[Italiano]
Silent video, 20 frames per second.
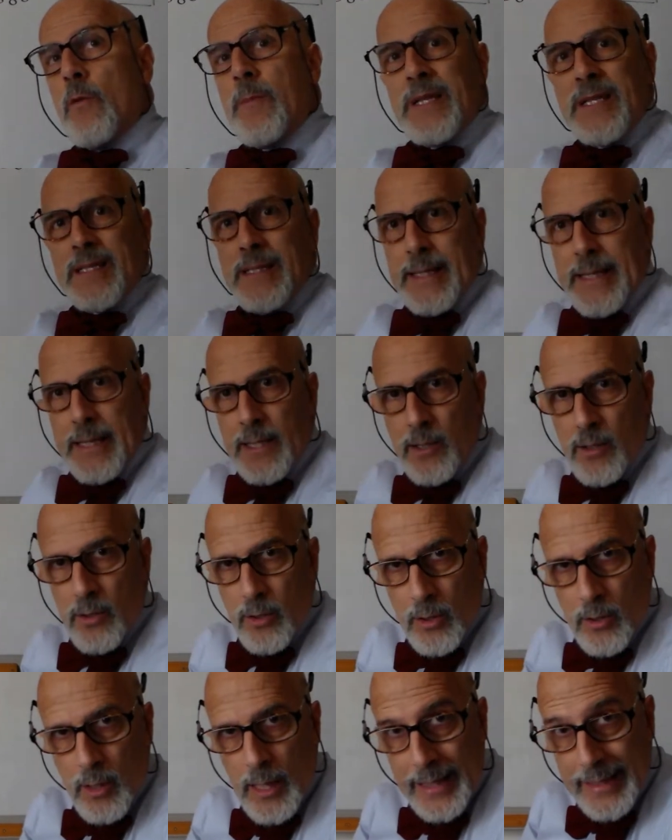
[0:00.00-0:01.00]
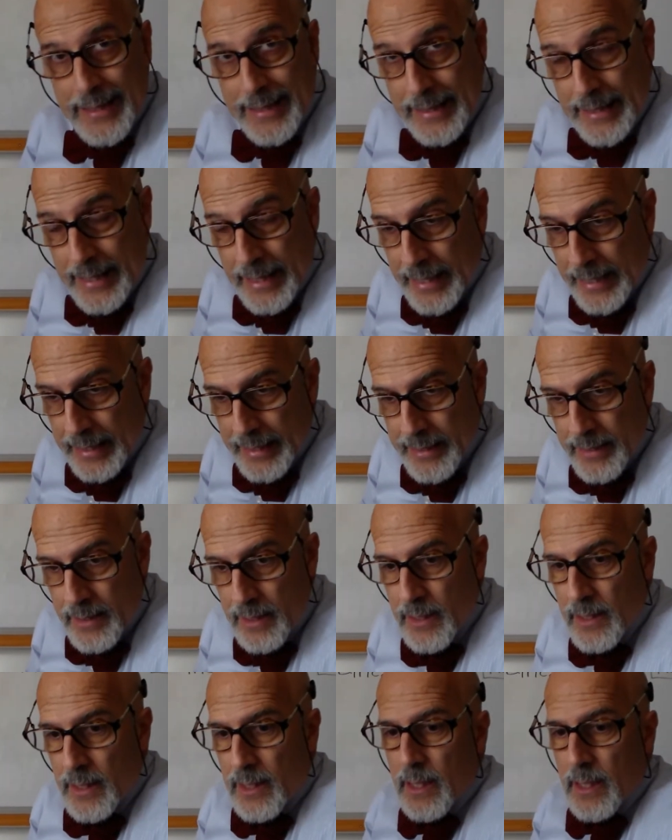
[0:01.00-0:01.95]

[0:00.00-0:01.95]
come iscritto al canale